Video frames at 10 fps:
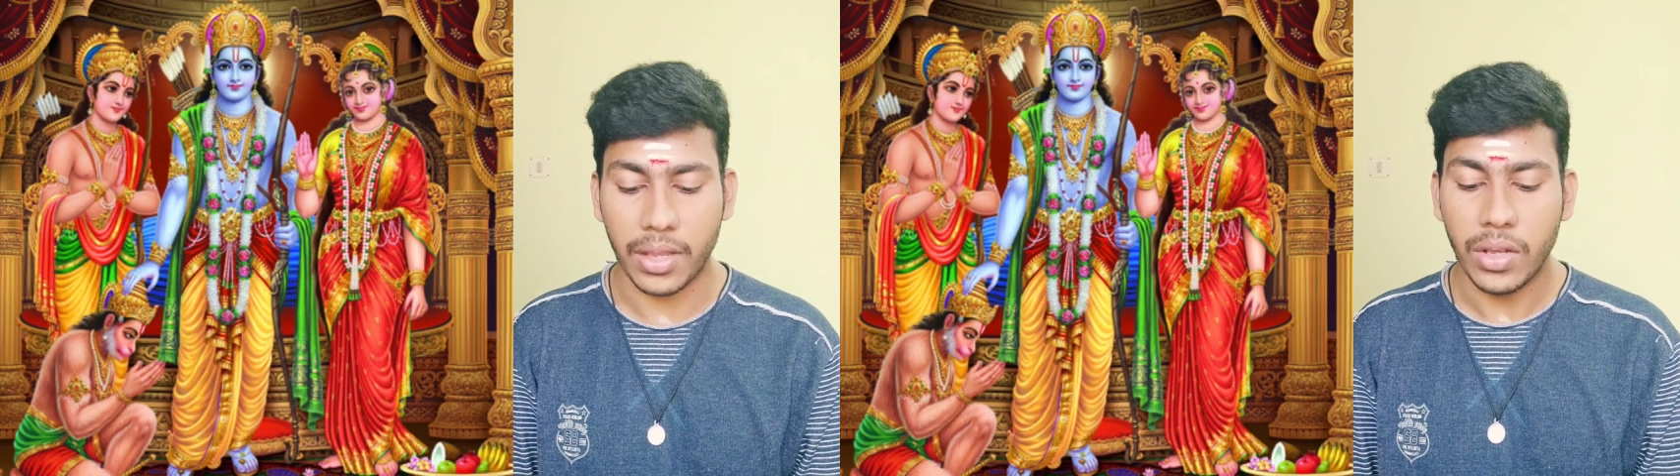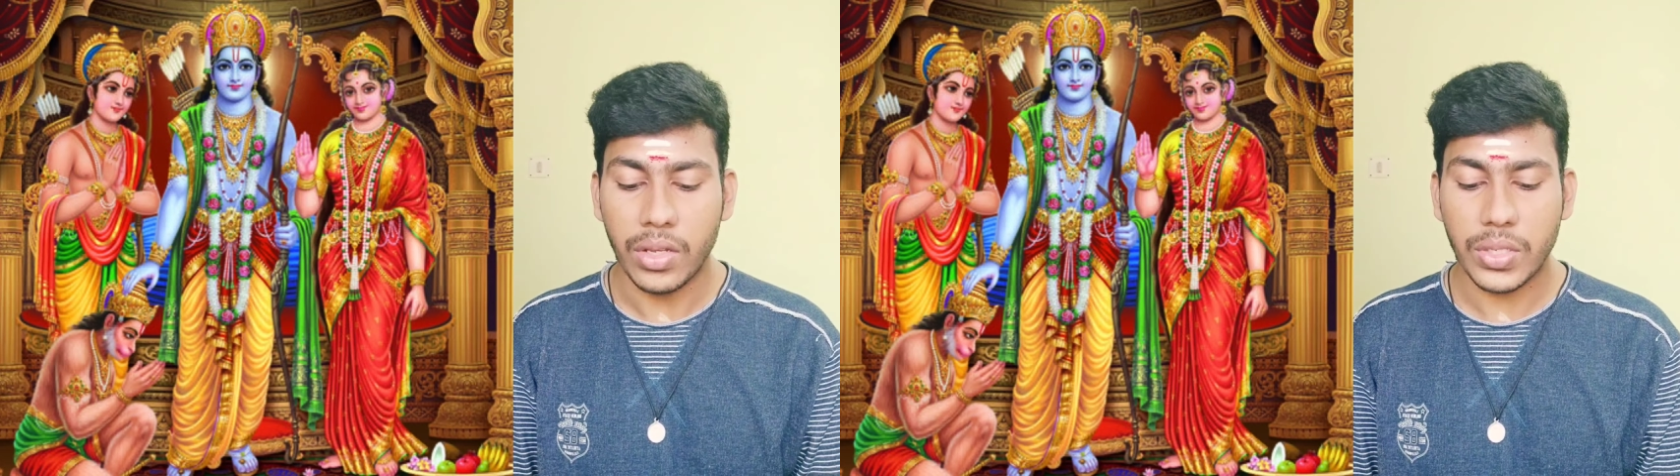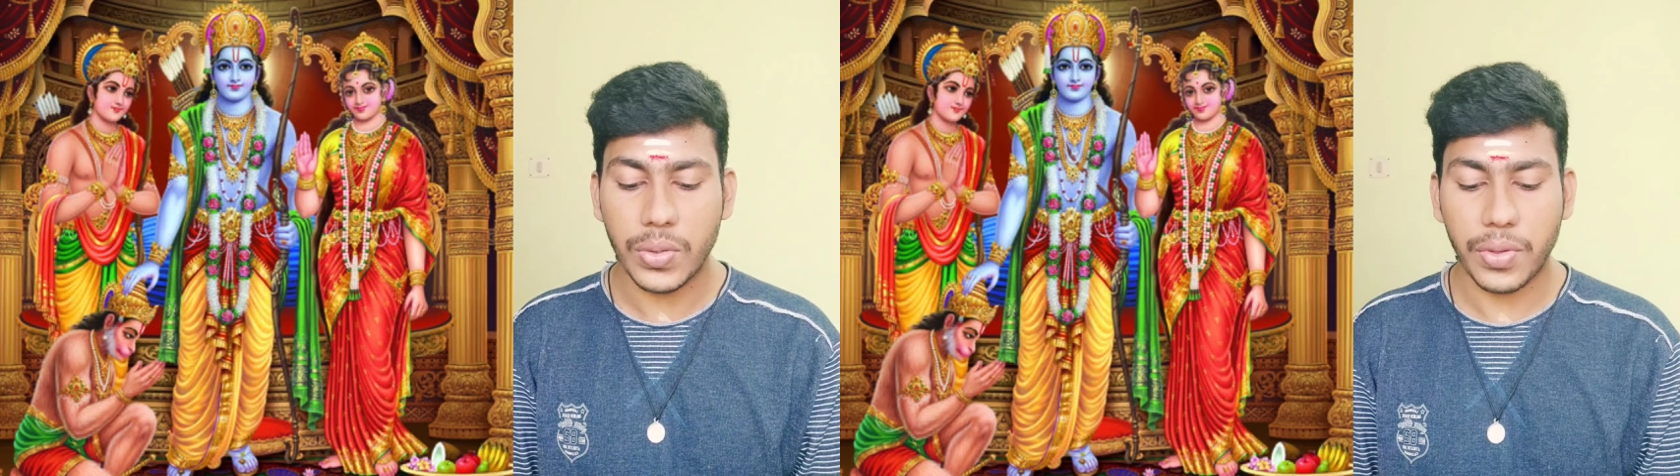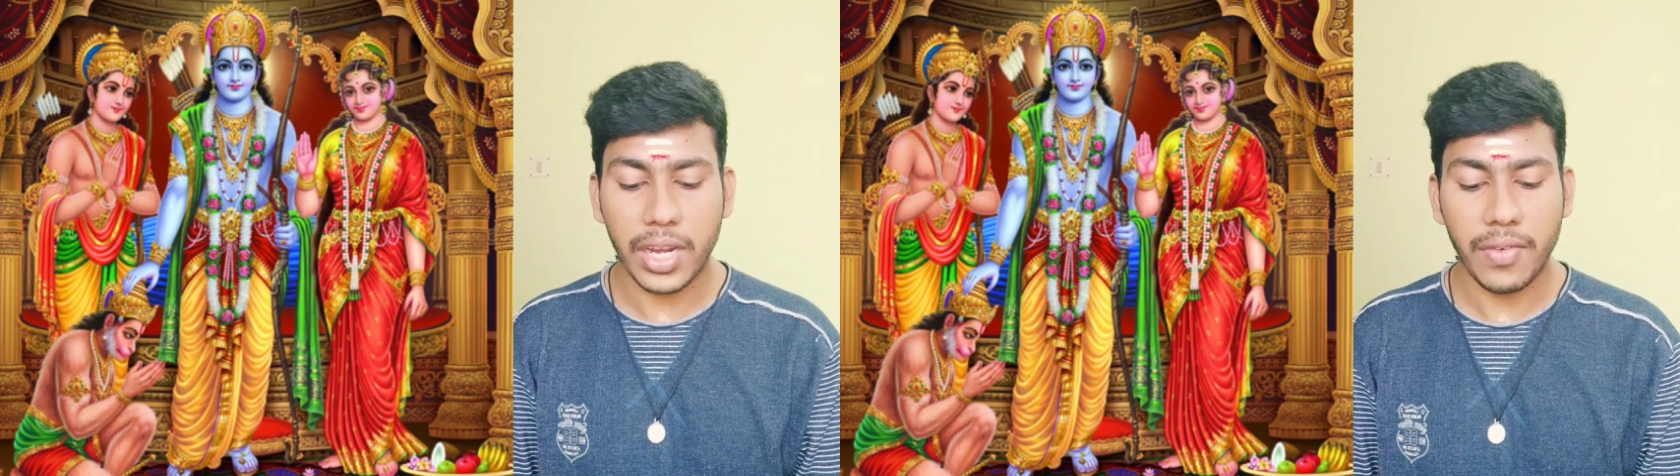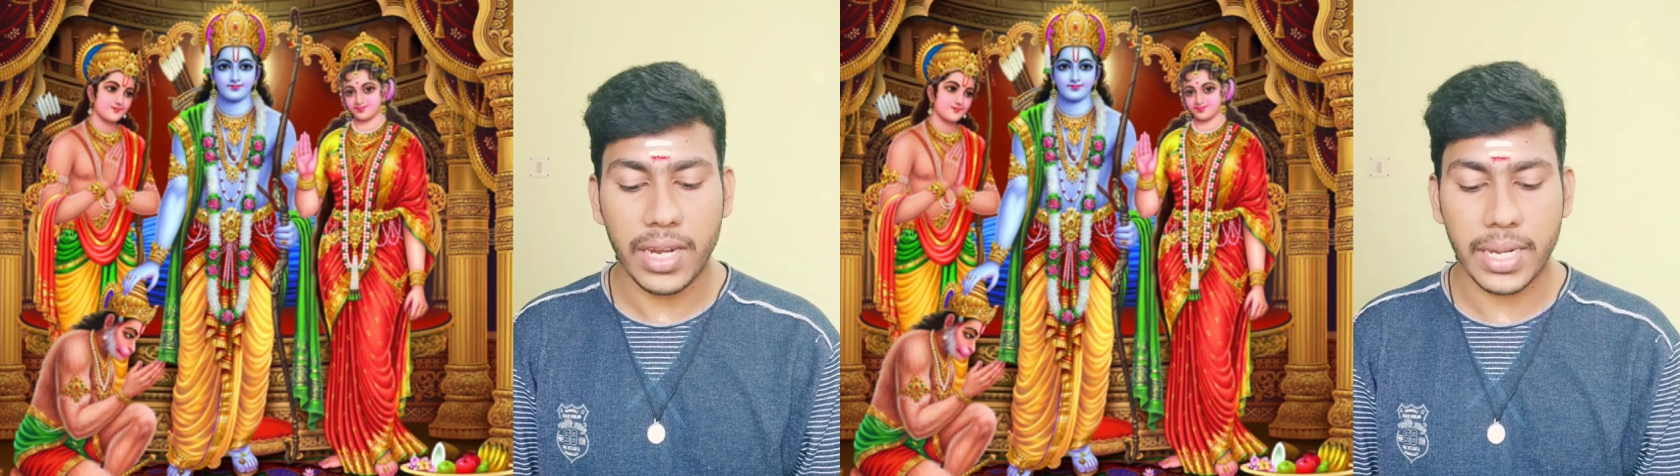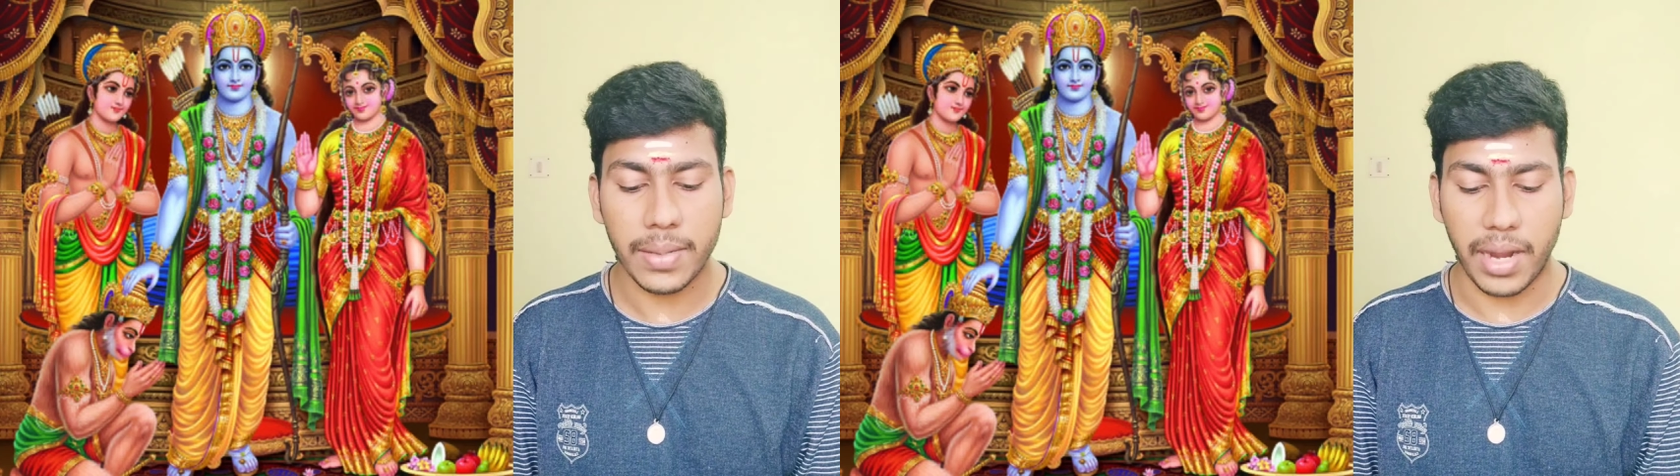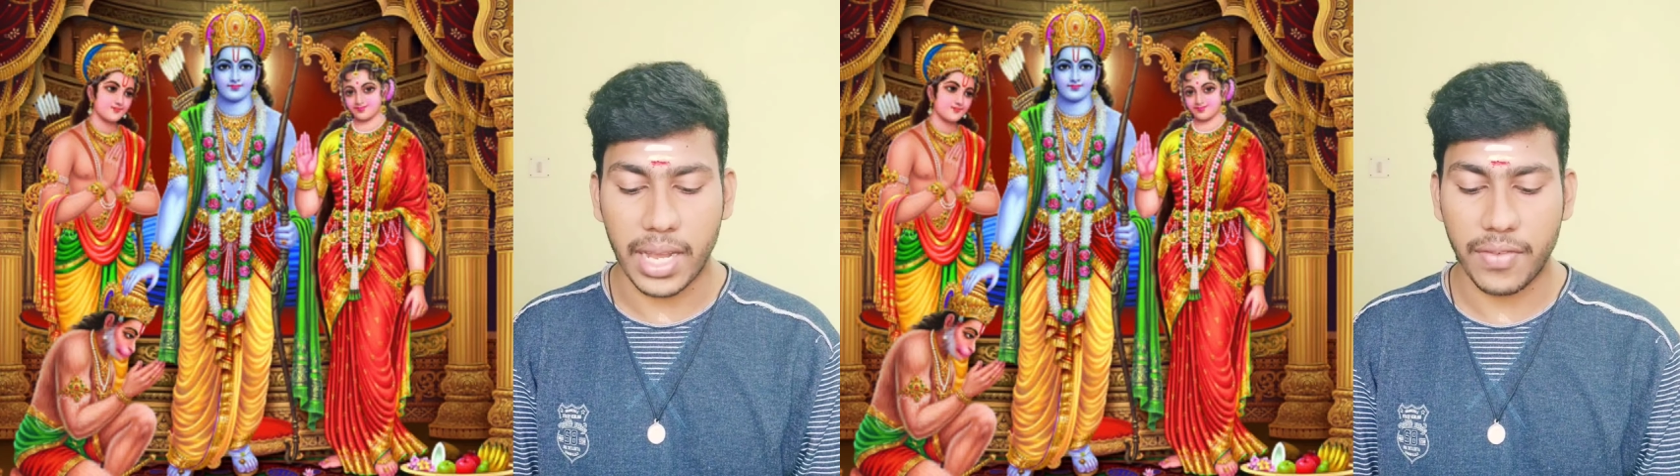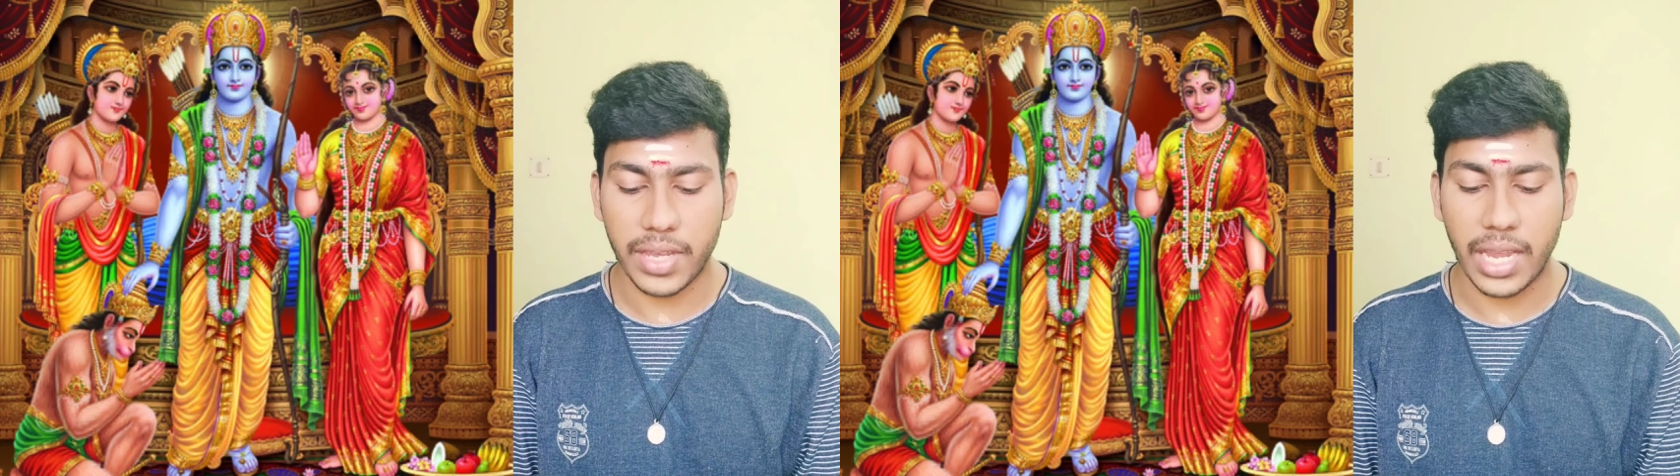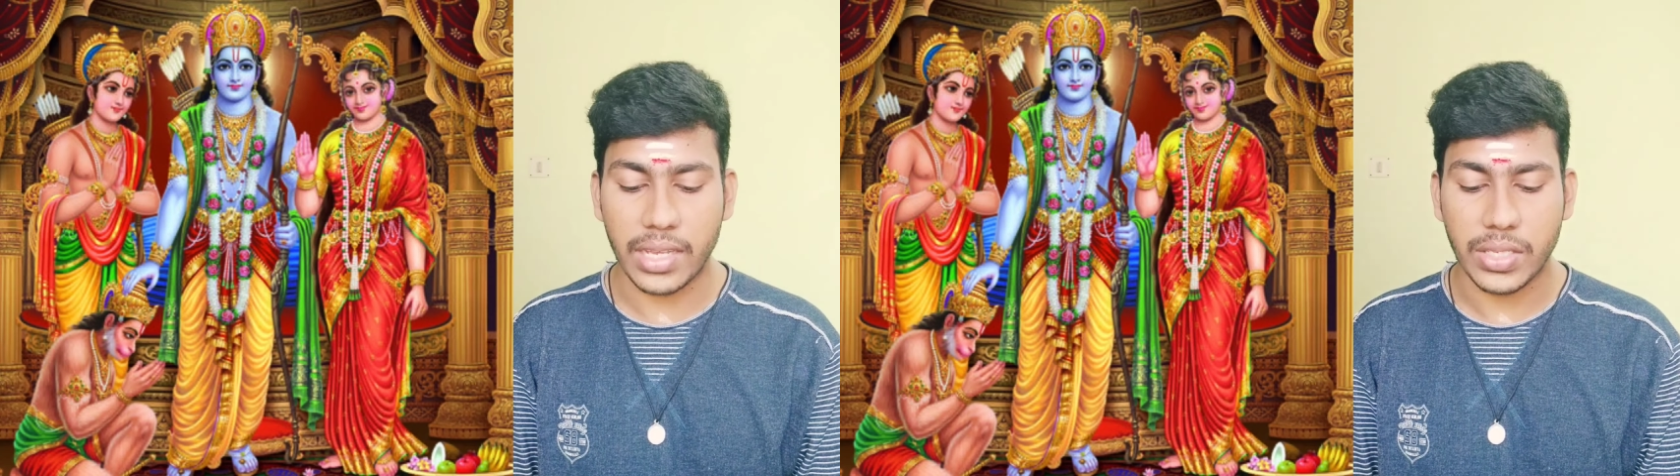சுக்ரீவனின் மனைவியை